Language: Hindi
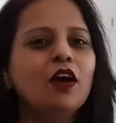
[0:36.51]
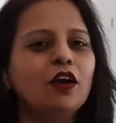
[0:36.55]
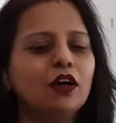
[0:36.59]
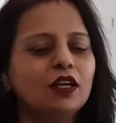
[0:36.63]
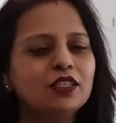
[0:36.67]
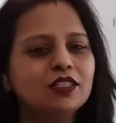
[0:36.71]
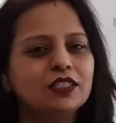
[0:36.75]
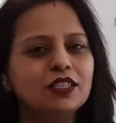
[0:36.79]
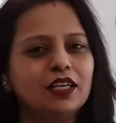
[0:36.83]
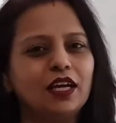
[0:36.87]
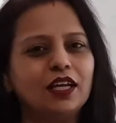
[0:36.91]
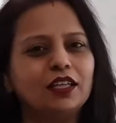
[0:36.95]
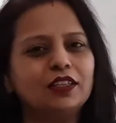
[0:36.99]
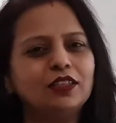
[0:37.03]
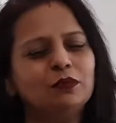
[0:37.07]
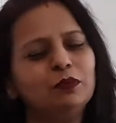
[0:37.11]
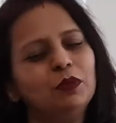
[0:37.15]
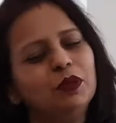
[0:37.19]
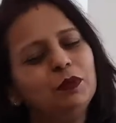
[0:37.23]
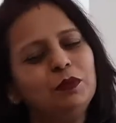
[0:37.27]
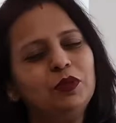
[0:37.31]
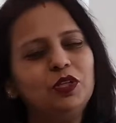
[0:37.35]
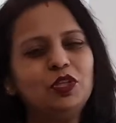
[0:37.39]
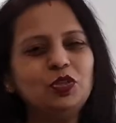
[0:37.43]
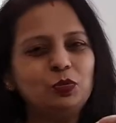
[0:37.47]
और साथ
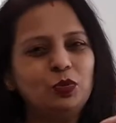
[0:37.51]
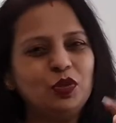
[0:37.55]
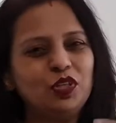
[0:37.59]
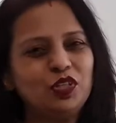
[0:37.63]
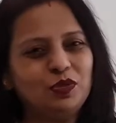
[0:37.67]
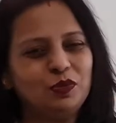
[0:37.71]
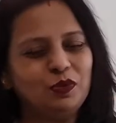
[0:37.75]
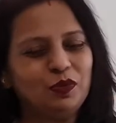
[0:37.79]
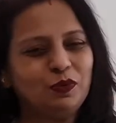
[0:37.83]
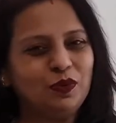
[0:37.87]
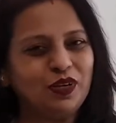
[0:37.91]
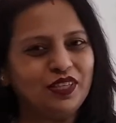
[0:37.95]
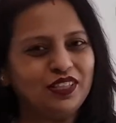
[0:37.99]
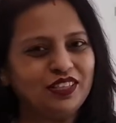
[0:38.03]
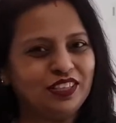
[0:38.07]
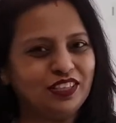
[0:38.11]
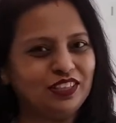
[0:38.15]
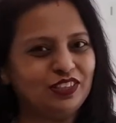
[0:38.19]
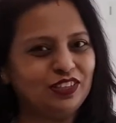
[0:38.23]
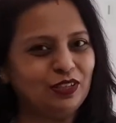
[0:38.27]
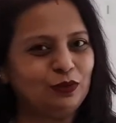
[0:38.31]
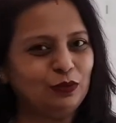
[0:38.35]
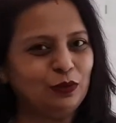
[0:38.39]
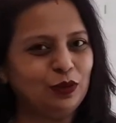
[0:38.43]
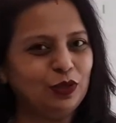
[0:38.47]
में बीच बीच में मैं
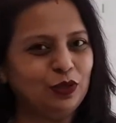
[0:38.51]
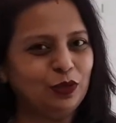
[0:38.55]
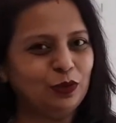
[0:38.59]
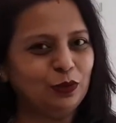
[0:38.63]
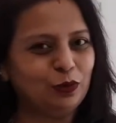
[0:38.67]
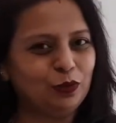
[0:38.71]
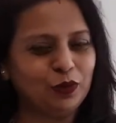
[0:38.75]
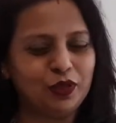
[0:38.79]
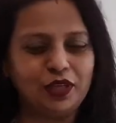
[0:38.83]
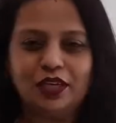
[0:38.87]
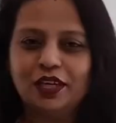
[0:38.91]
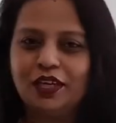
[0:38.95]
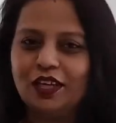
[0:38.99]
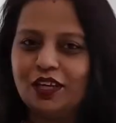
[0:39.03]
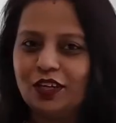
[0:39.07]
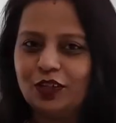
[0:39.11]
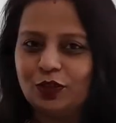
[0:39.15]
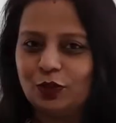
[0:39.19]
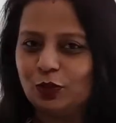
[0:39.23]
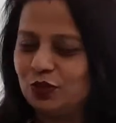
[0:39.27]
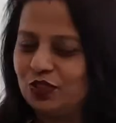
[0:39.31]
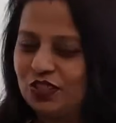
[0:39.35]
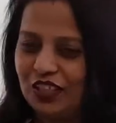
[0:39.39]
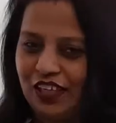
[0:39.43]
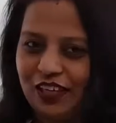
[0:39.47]
देती भी रहूंगी
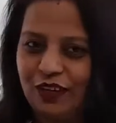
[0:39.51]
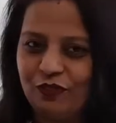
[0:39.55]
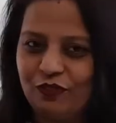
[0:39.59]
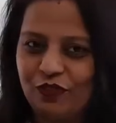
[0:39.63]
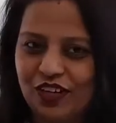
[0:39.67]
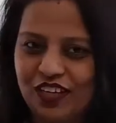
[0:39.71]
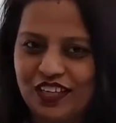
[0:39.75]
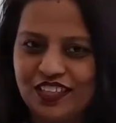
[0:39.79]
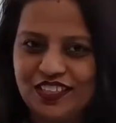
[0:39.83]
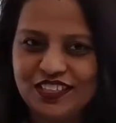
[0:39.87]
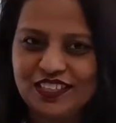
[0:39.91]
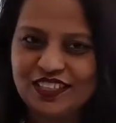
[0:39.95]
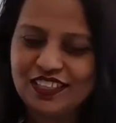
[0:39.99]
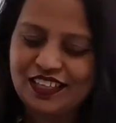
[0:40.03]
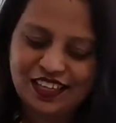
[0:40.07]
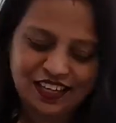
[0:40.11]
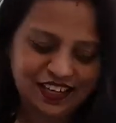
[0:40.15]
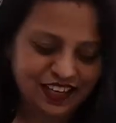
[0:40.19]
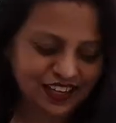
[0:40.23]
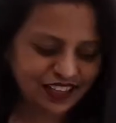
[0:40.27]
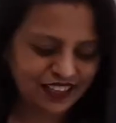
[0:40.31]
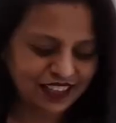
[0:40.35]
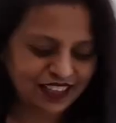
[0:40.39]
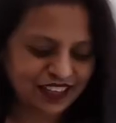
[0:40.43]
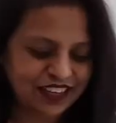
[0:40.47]
तो चले फ्रेंड्स
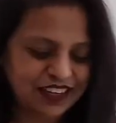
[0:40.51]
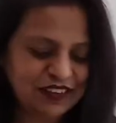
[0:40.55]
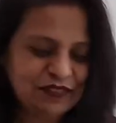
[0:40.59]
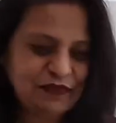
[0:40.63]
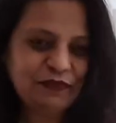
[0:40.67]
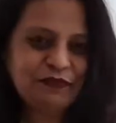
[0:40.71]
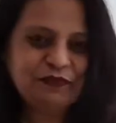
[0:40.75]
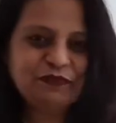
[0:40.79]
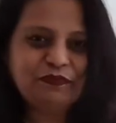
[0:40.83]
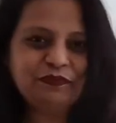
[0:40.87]
आइए